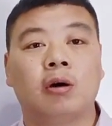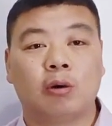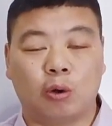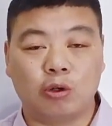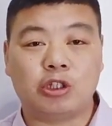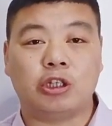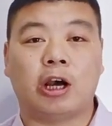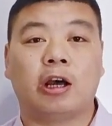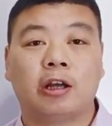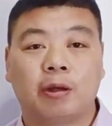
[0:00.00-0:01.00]
红旗
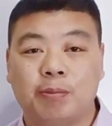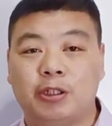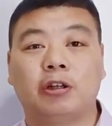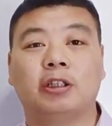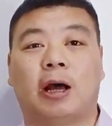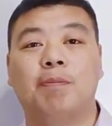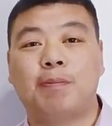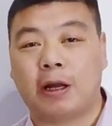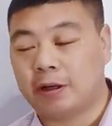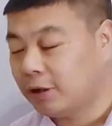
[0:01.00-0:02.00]
啊比较难
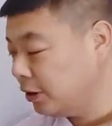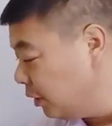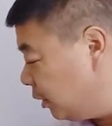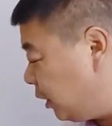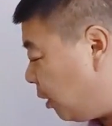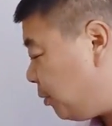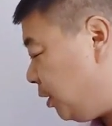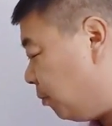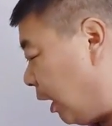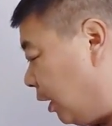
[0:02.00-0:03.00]
办。这
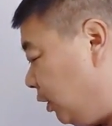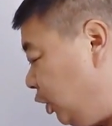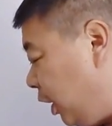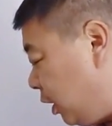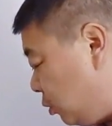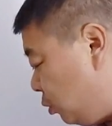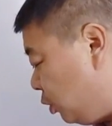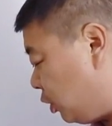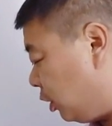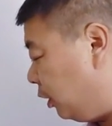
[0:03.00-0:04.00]
匹马也
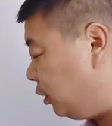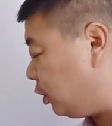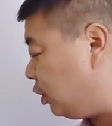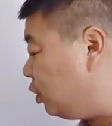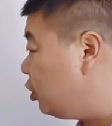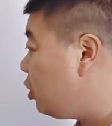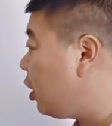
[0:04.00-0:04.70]
许只能直接